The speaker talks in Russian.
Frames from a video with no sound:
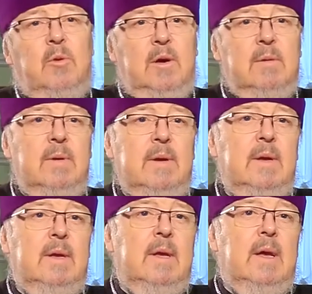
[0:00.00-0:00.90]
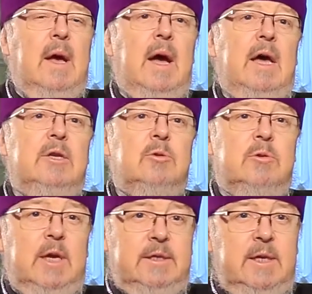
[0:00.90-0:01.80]
Богом. А
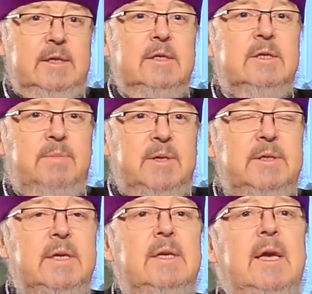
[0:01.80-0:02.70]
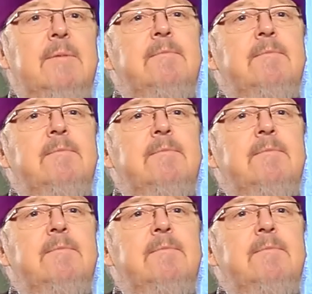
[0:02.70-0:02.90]
результат один – спасение.